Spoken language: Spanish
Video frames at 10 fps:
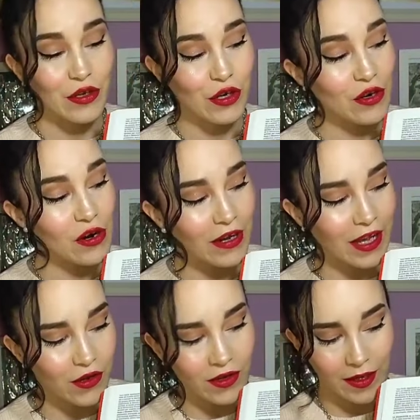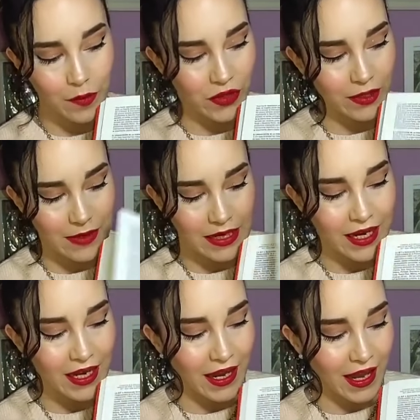cronológico y pues
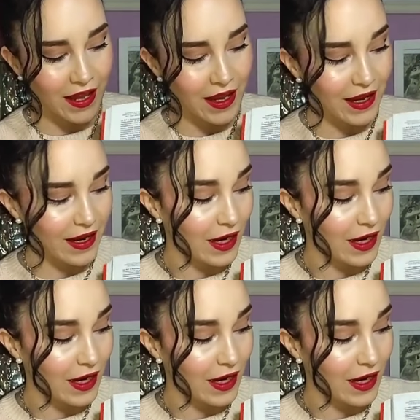viene eh,